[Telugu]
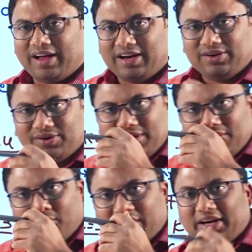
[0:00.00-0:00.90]
వాల్యూ
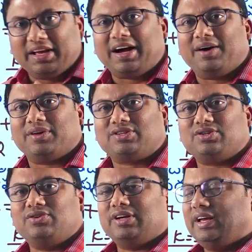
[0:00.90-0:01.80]
ఒకటి
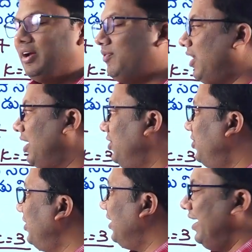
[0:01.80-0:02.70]
కావచ్చు ఎన్ వాల్యూ
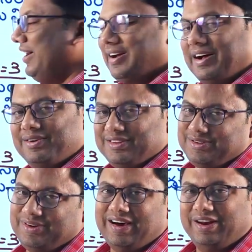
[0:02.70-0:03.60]
ఏడు
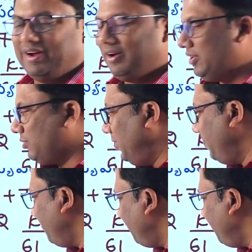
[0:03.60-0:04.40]
కావచ్చు ఆర్ విత్ మీ